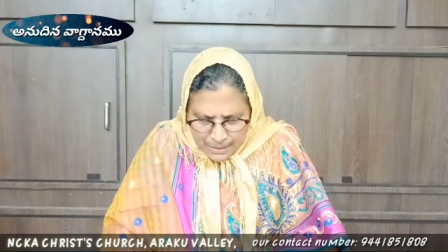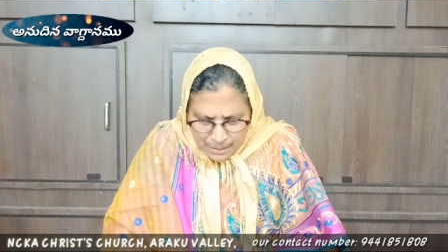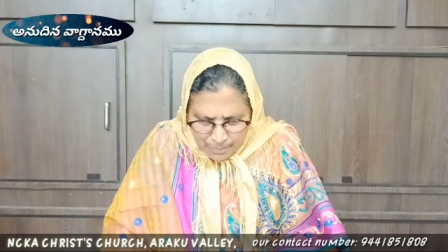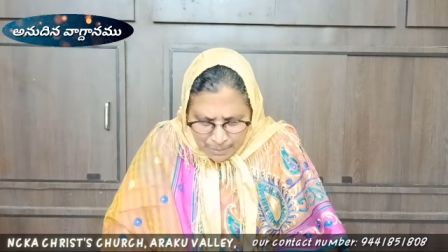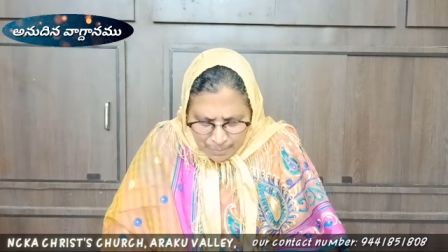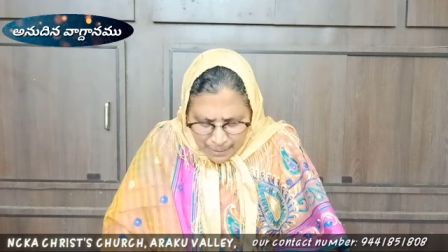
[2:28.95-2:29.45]

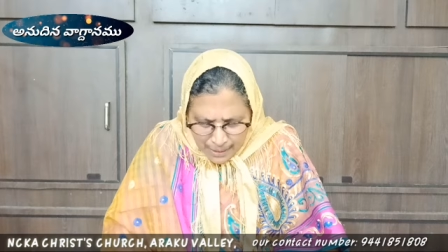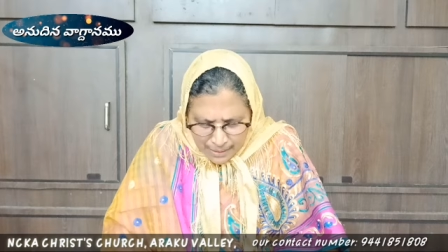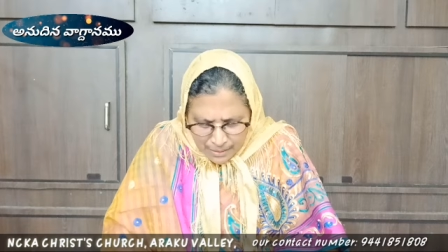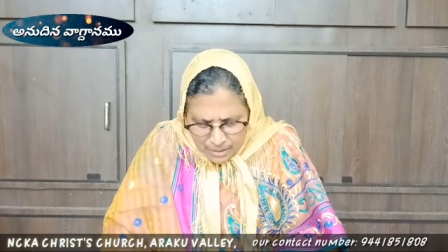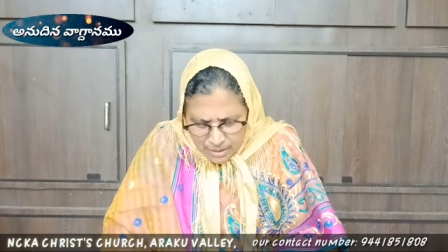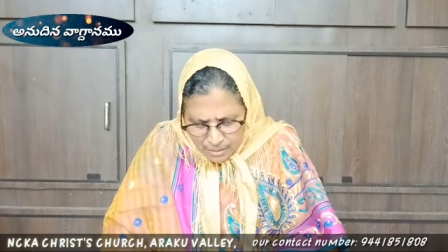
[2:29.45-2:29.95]
చేయమని
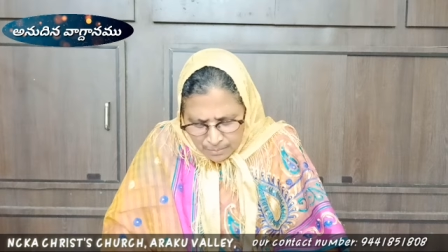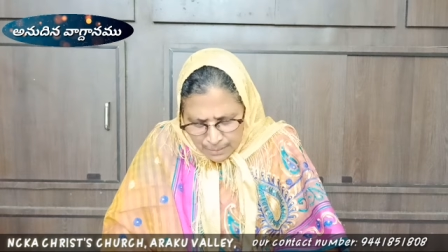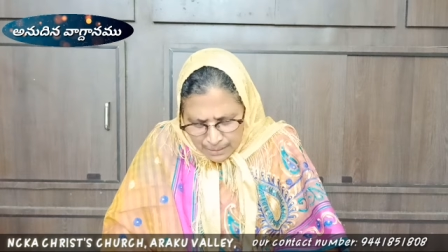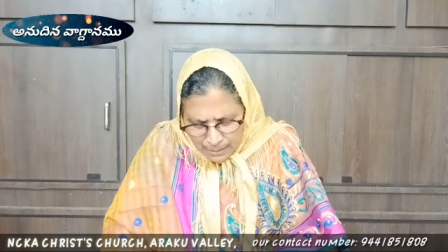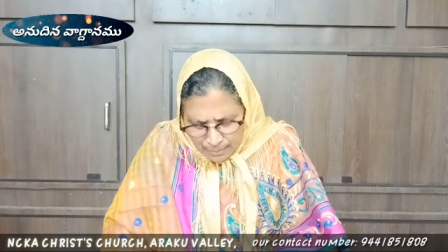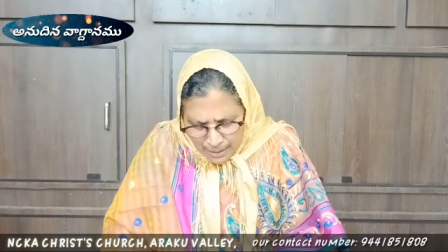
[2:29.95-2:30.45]
ప్రార్థిస్తూ
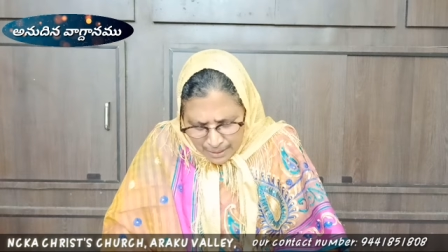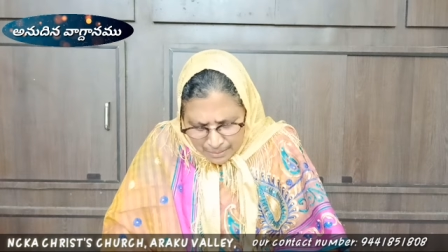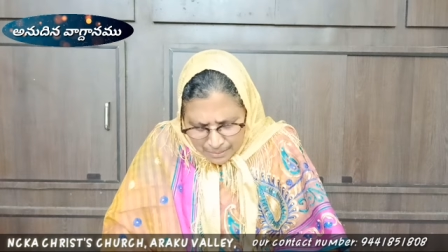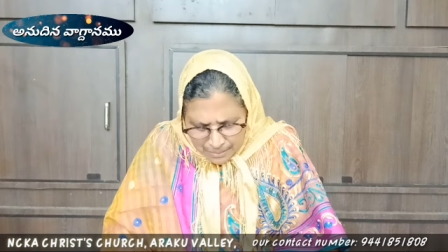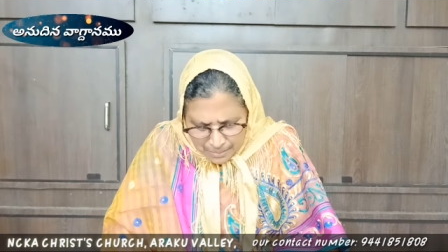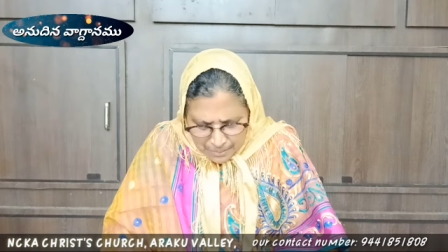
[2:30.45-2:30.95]

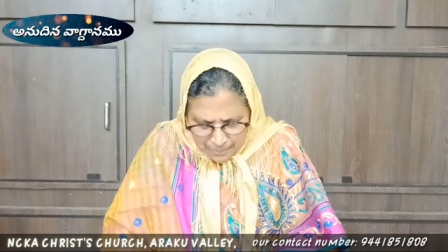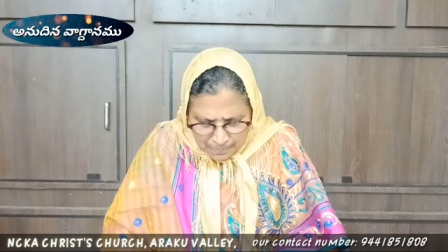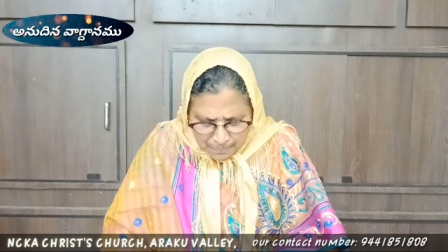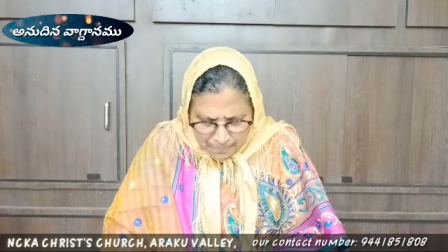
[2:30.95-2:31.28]
బ్రతిమలాడుకుంటూ